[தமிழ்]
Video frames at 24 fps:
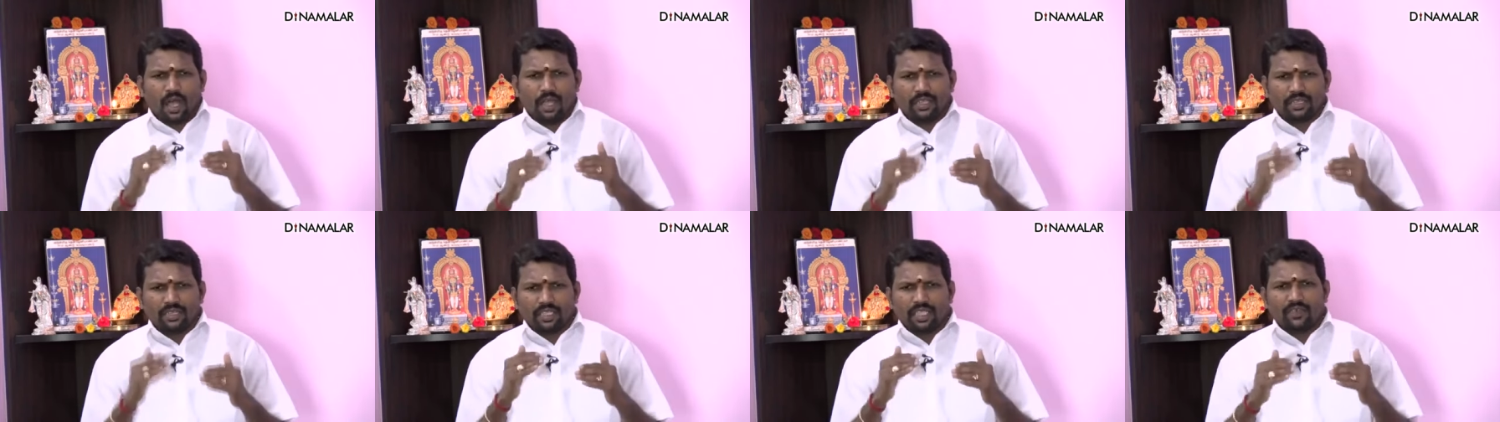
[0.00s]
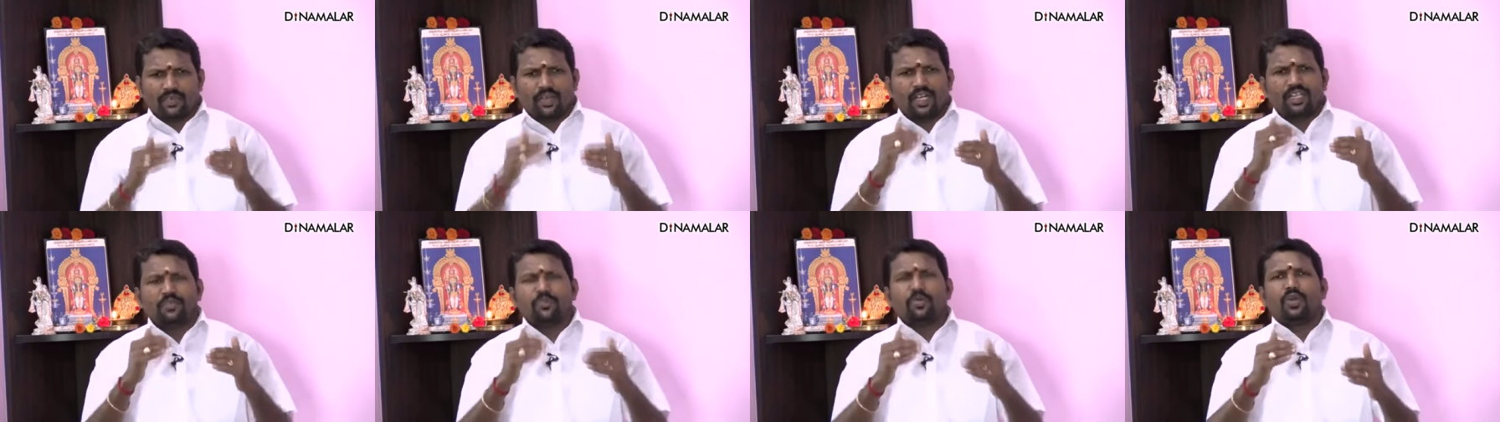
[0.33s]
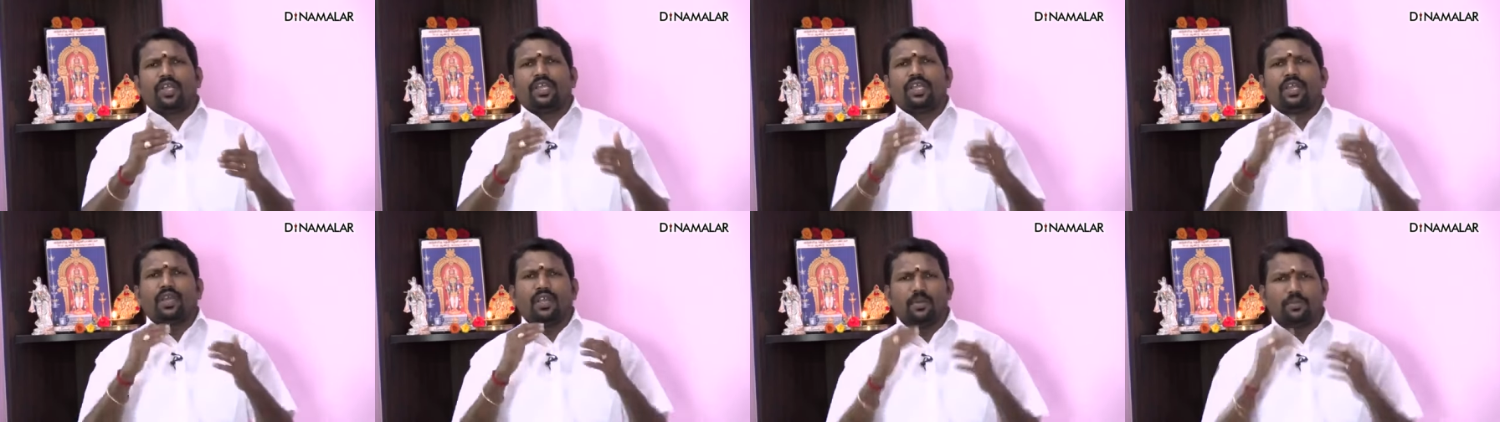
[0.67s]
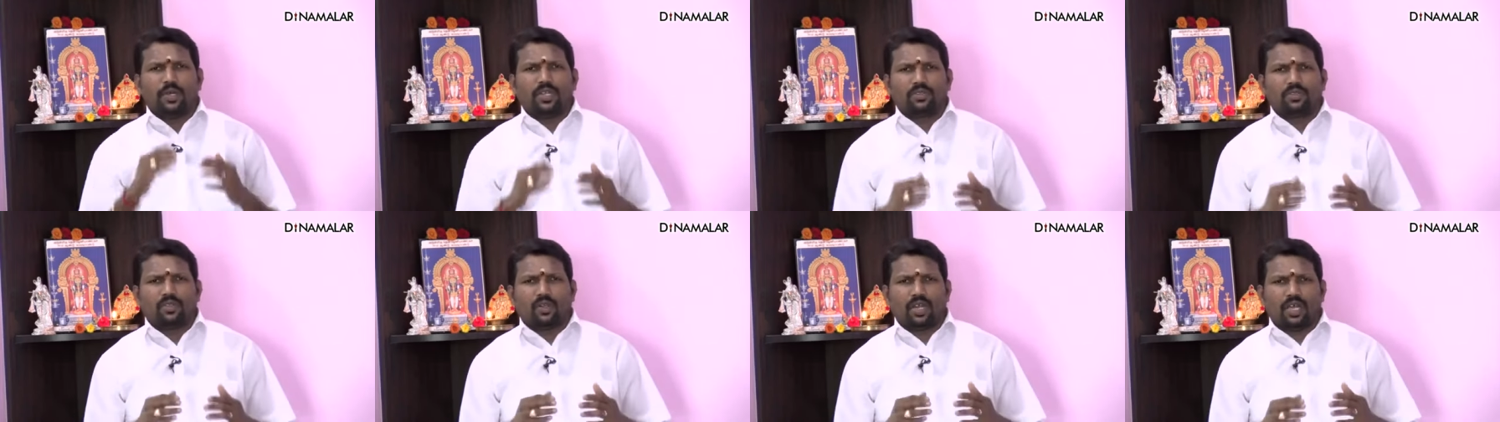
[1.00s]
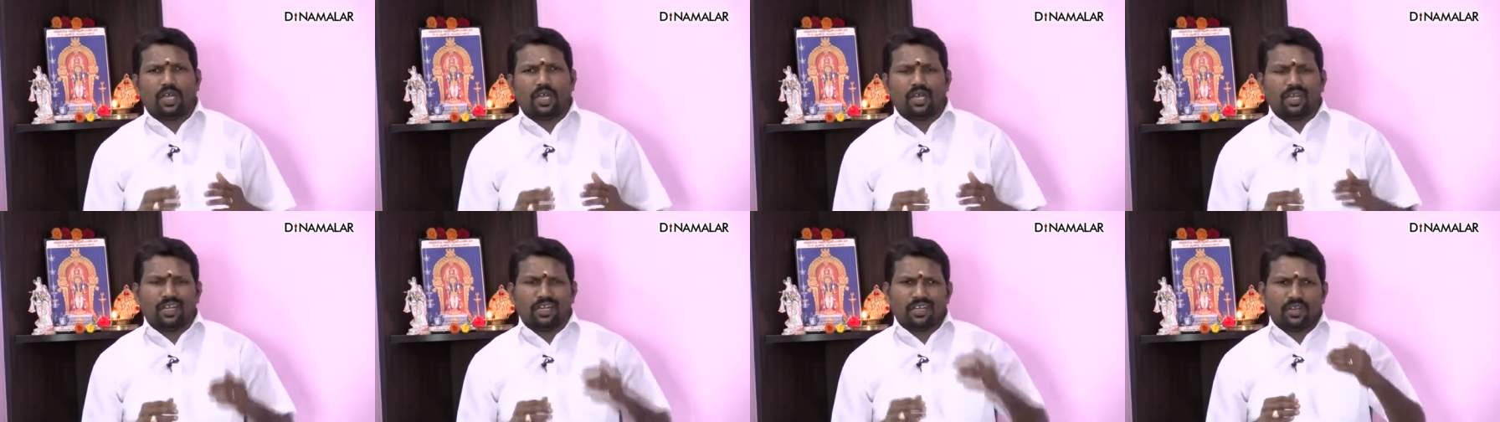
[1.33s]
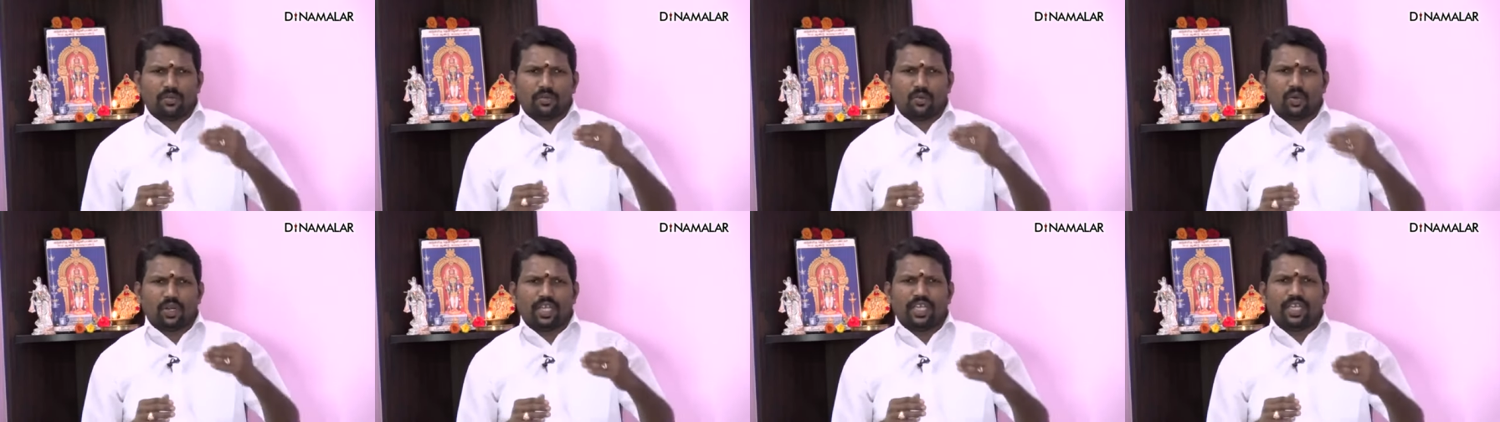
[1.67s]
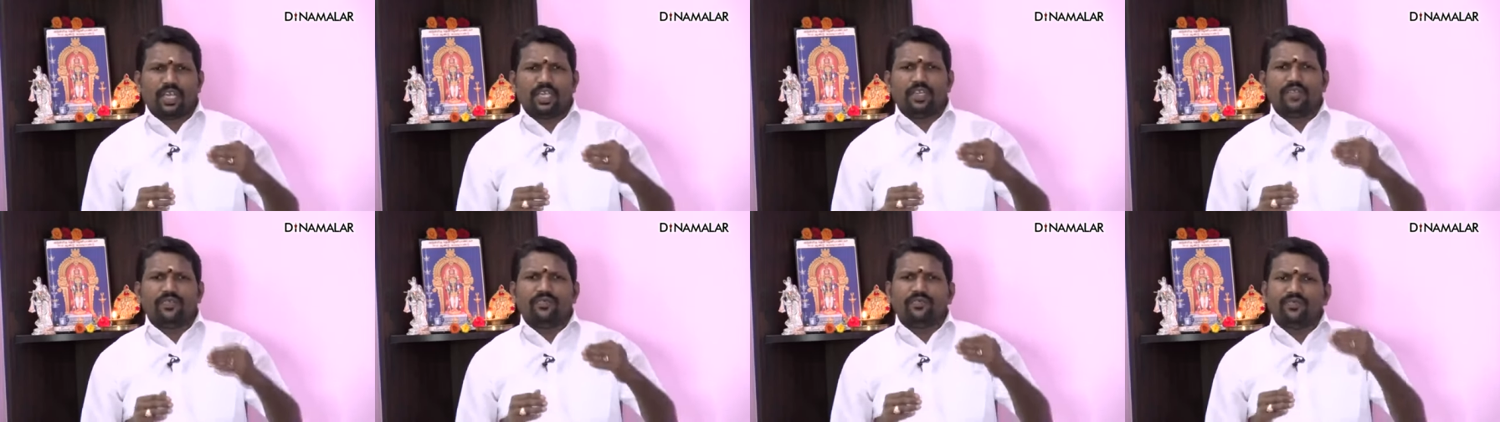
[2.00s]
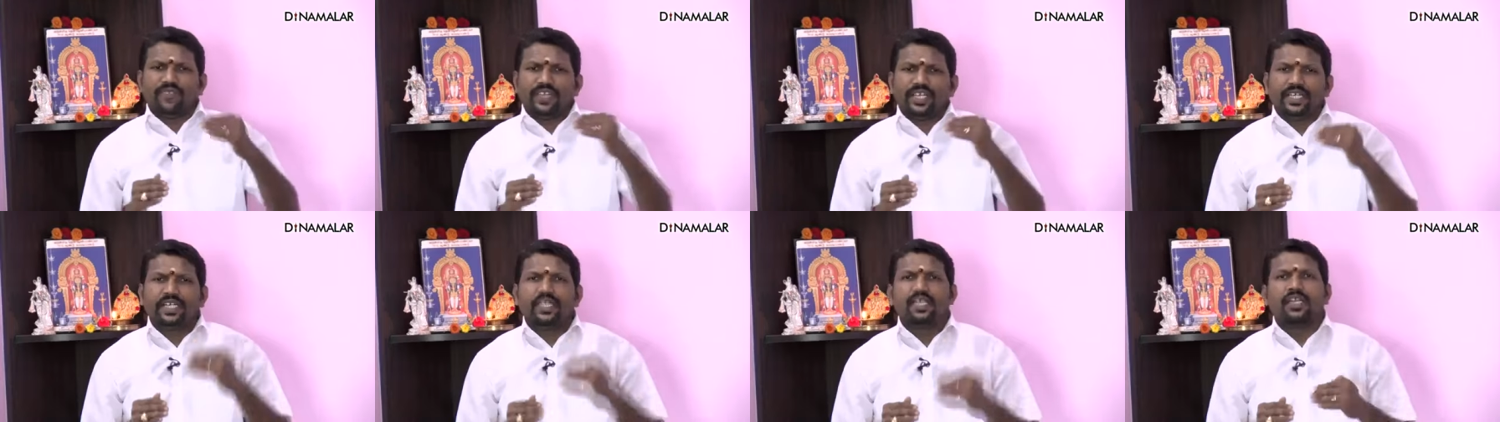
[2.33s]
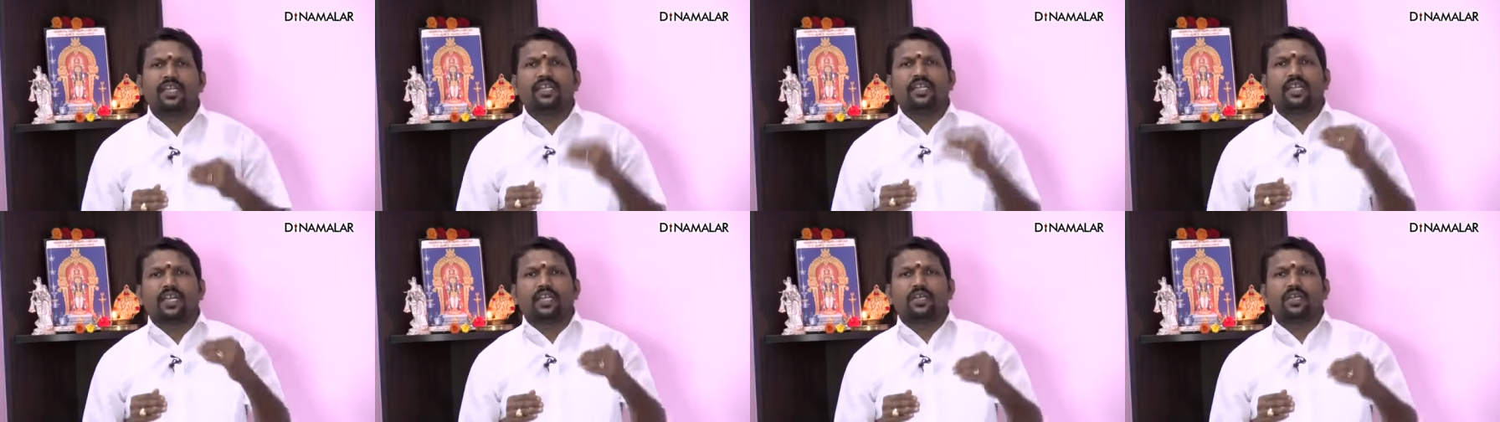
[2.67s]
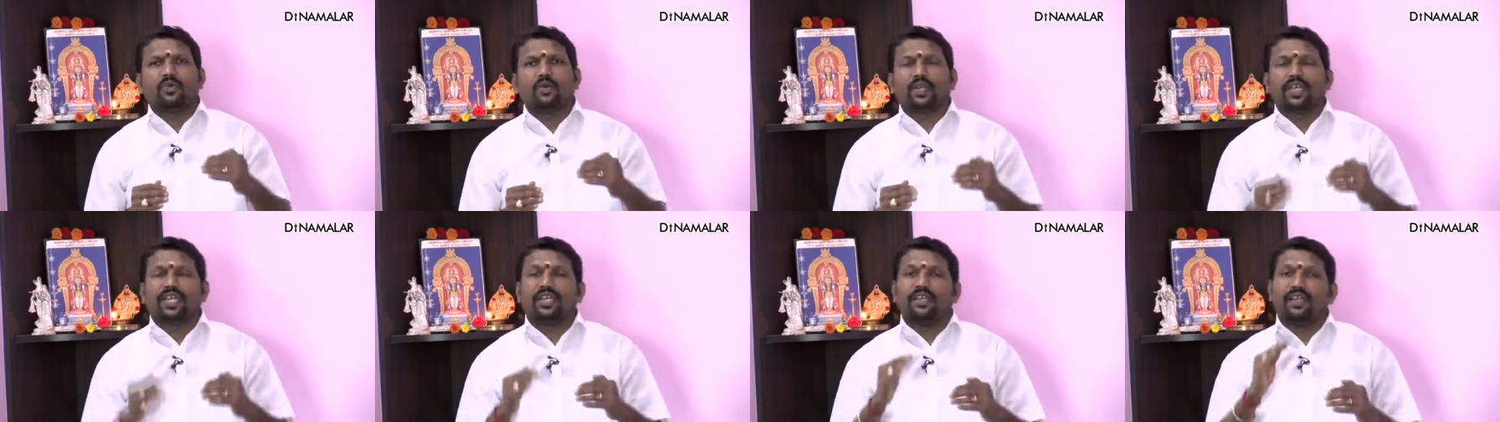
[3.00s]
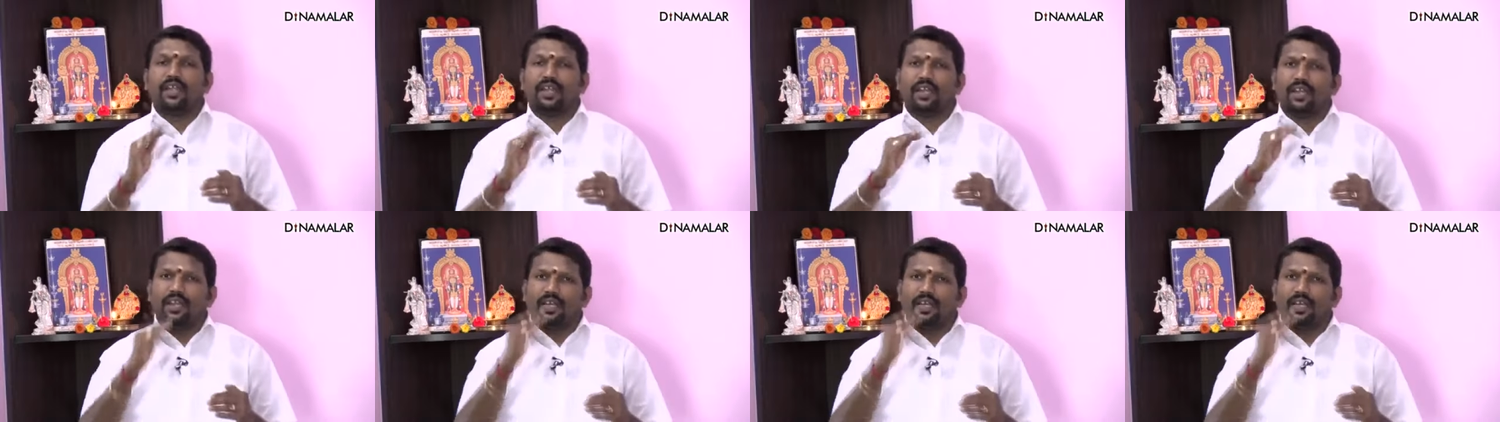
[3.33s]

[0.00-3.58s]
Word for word: அந்த வழிமுறைகளில் பார்த்தோன்னா நம்மளுடைய வீடுகளில் நடக்கக்கூடிய நல்ல